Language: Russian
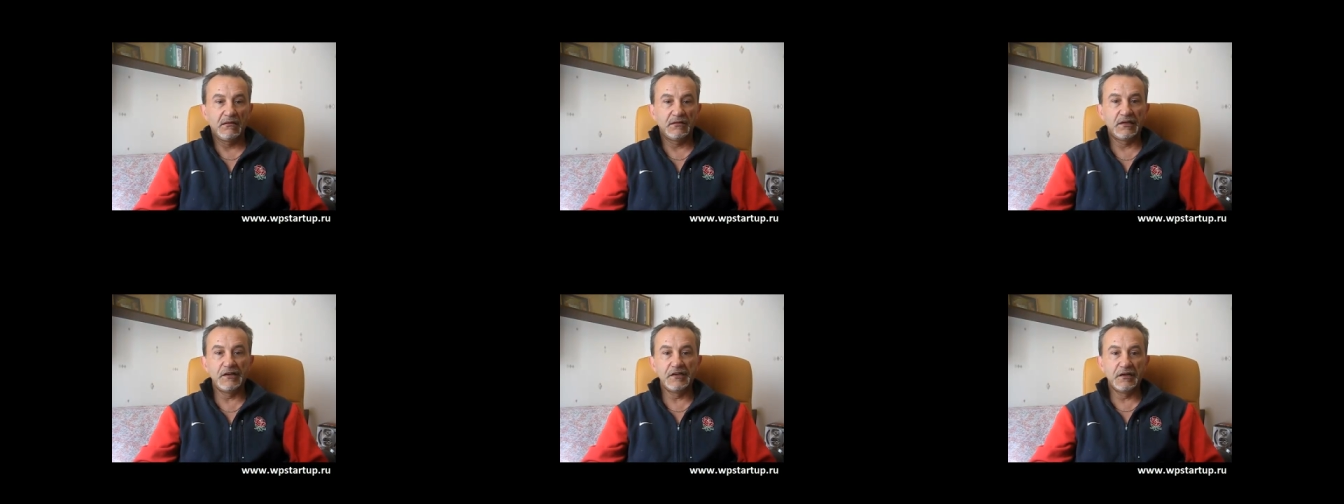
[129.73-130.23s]

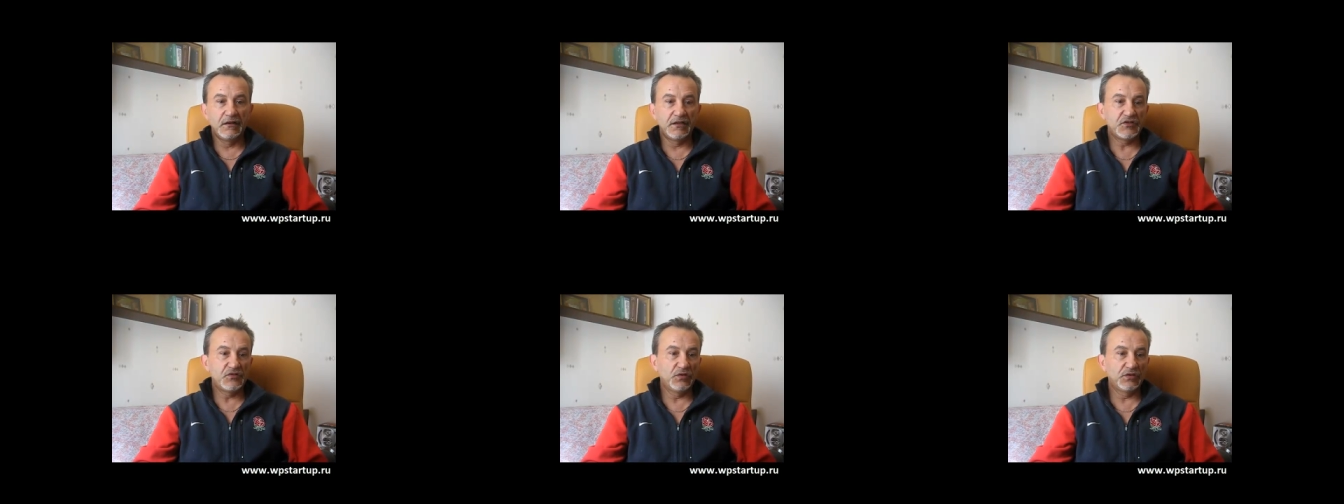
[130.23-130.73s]

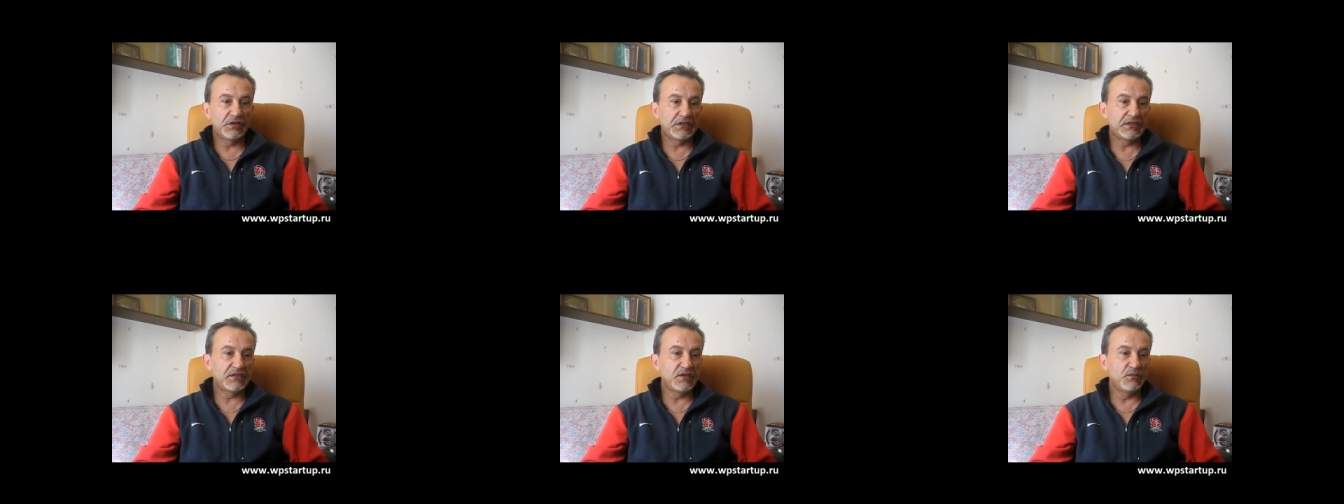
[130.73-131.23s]
длительностью от
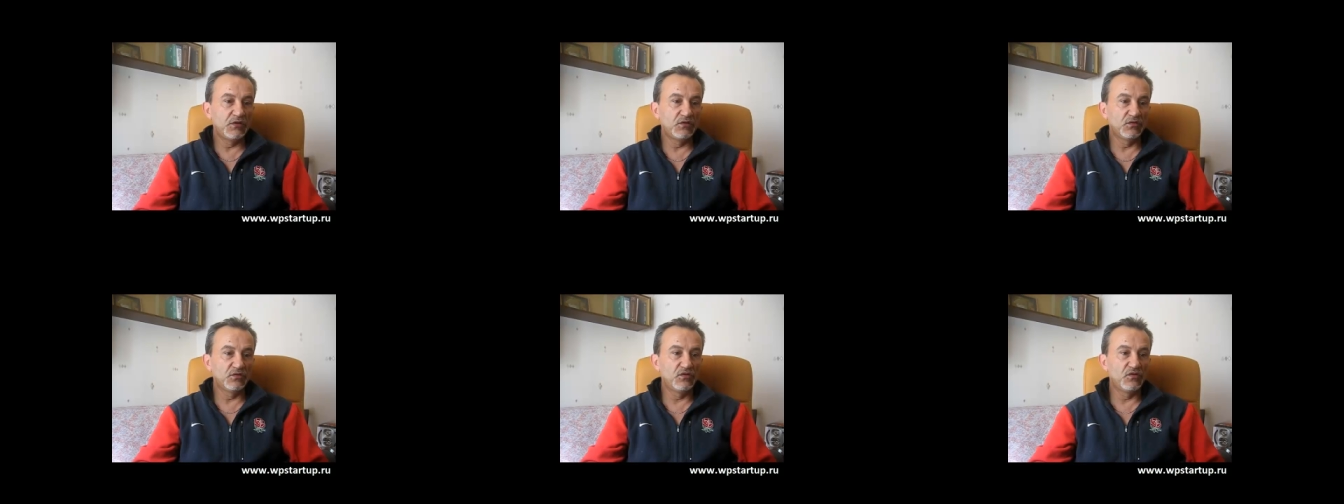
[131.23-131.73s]
30
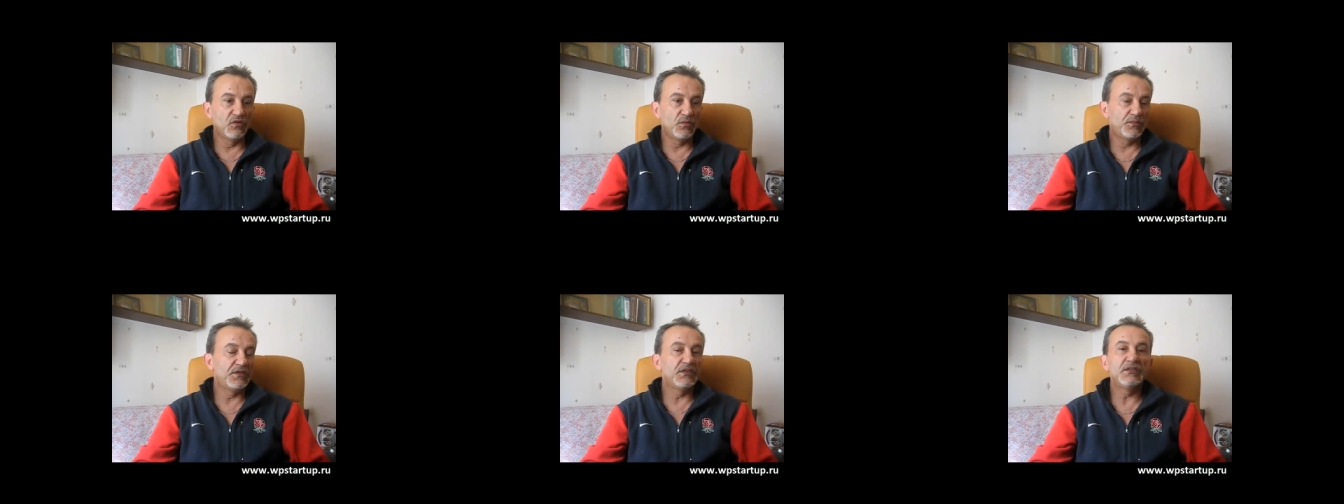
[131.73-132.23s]
минут до
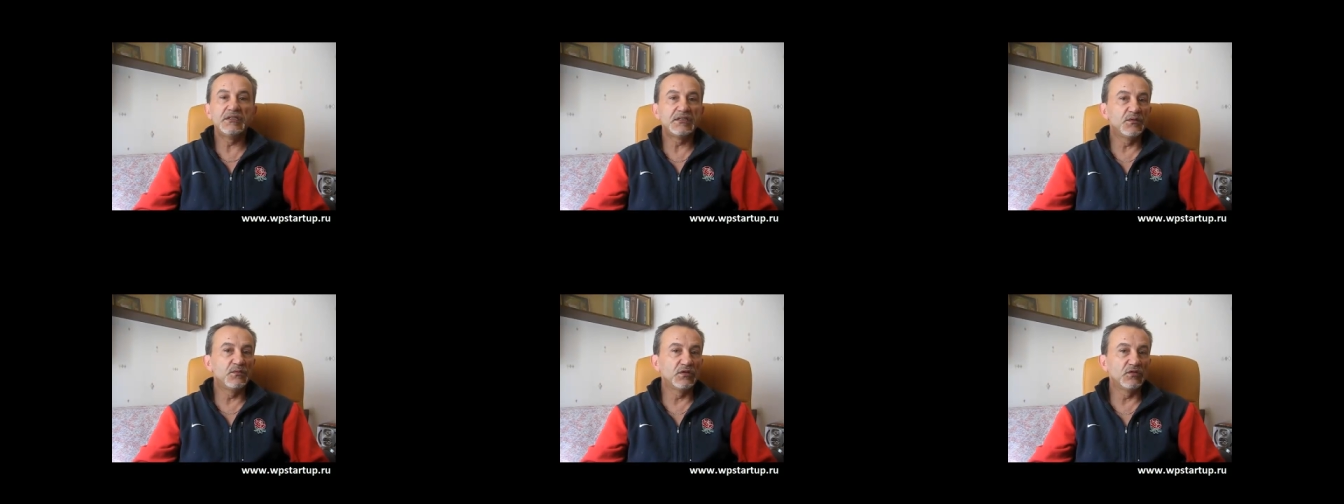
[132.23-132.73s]
50
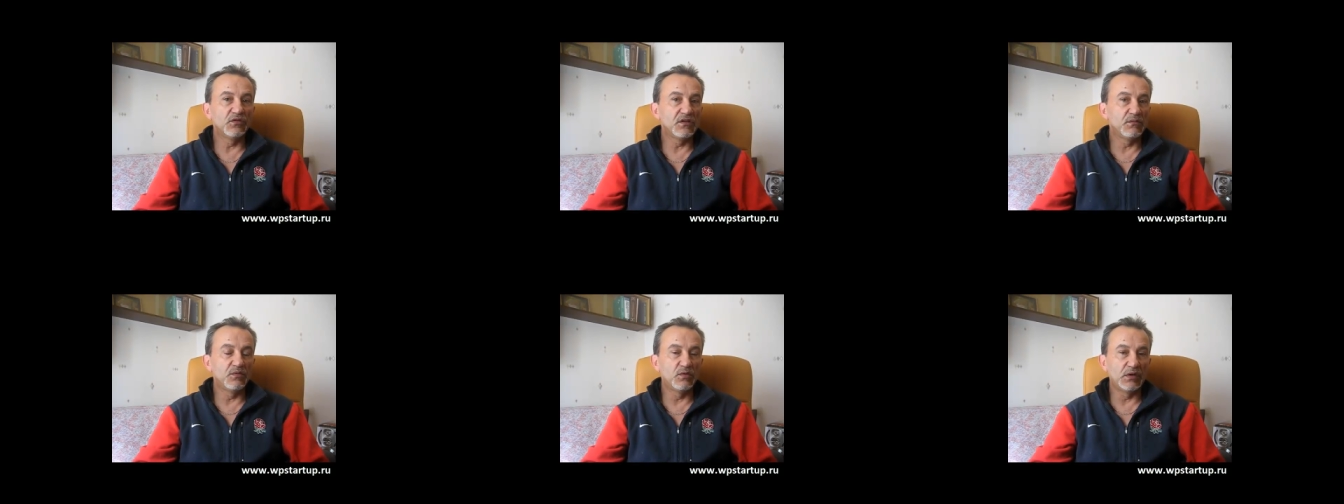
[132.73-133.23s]
минут, не
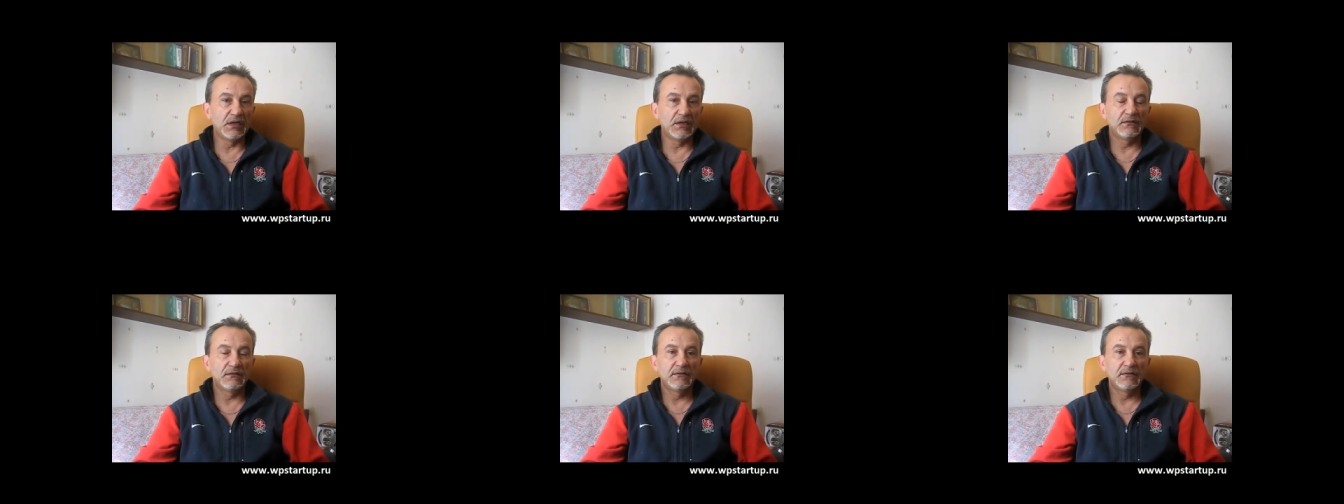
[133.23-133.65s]
более,